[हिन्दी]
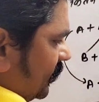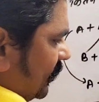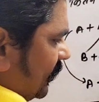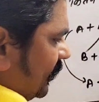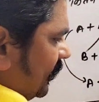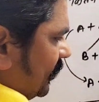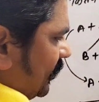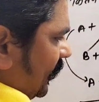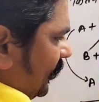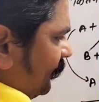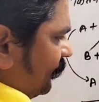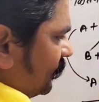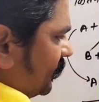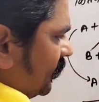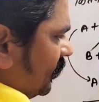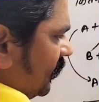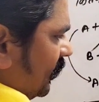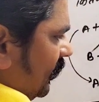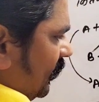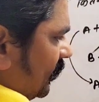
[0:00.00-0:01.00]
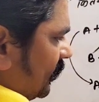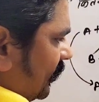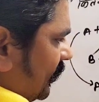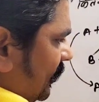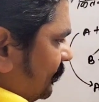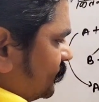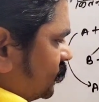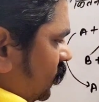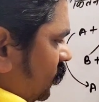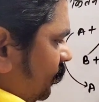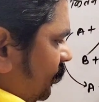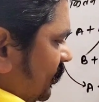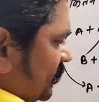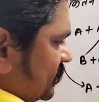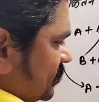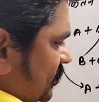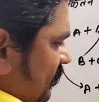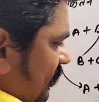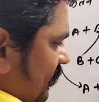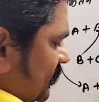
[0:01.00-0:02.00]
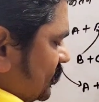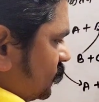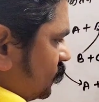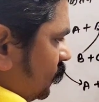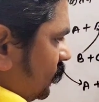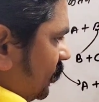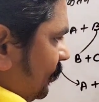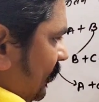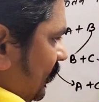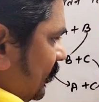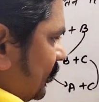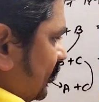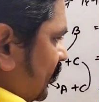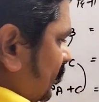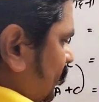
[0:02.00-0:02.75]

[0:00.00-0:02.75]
ठीक है अगर आप 24 से इसको डिवाइड